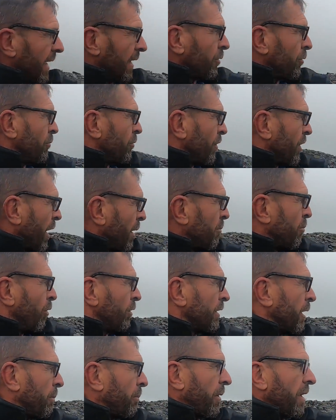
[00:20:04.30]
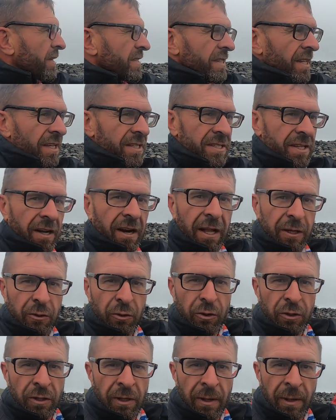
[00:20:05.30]
я думаю, и Абонапас нас не
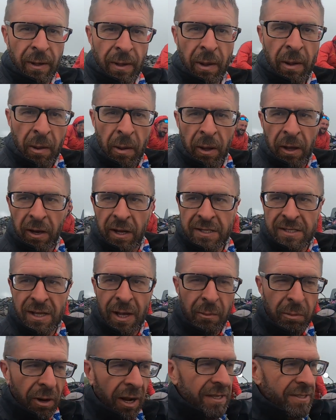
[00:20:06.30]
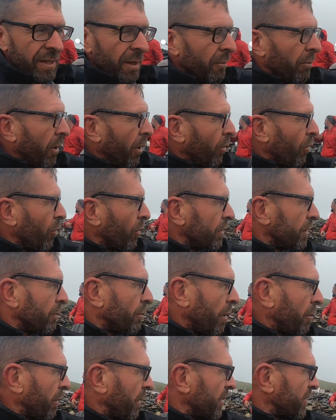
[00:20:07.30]
радует разнообразием погоды
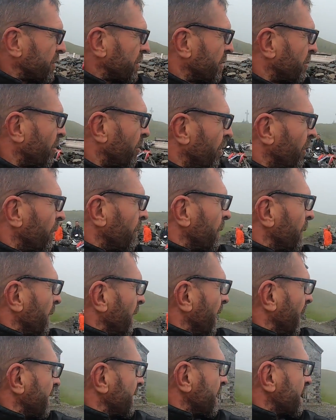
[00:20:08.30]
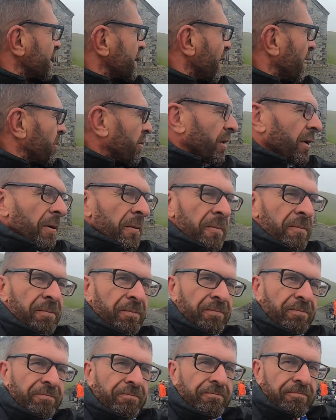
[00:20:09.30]
по-прежнему. Этот самый
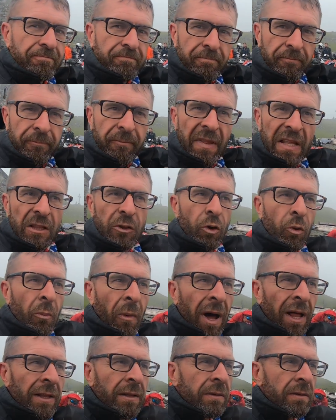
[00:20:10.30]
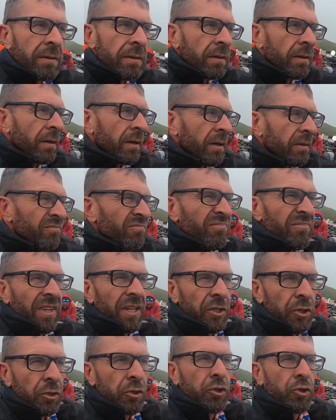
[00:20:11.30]
туман
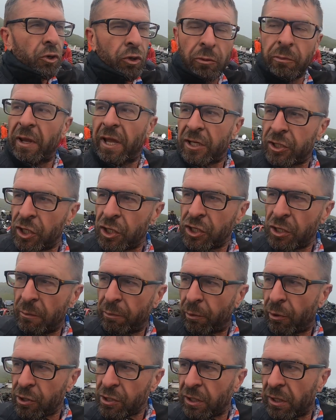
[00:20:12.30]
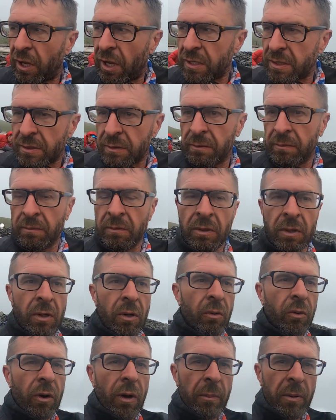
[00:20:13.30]
чуть-чуть меньше, чем в прошлый раз.
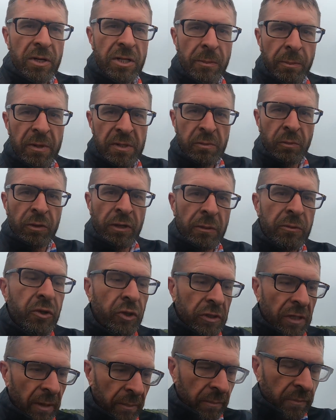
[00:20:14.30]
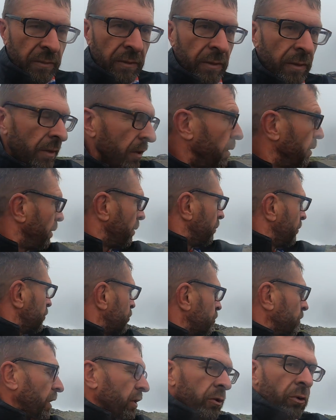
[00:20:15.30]
Ой, а пошли посмотрим, что там. Ну,
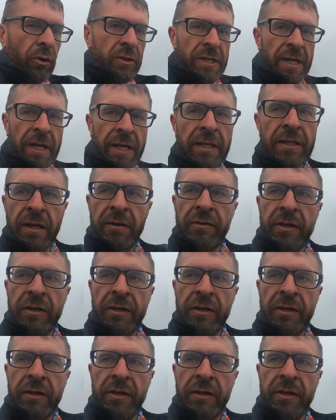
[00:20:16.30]
что-то откроются какие-то